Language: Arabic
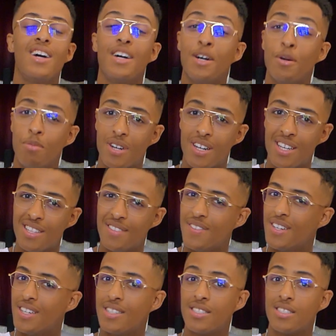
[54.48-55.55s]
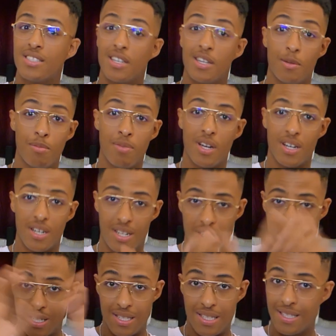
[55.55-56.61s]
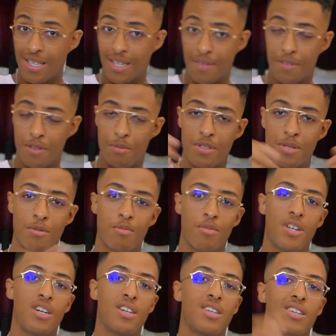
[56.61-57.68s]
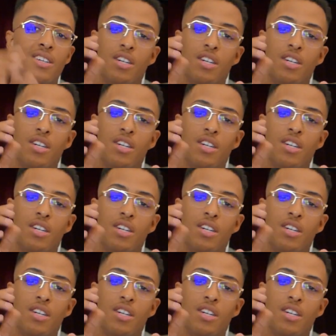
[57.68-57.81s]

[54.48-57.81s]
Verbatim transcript: آه، بركات فارس آه، بلاك للناس اللي تعرفني باسم بلاك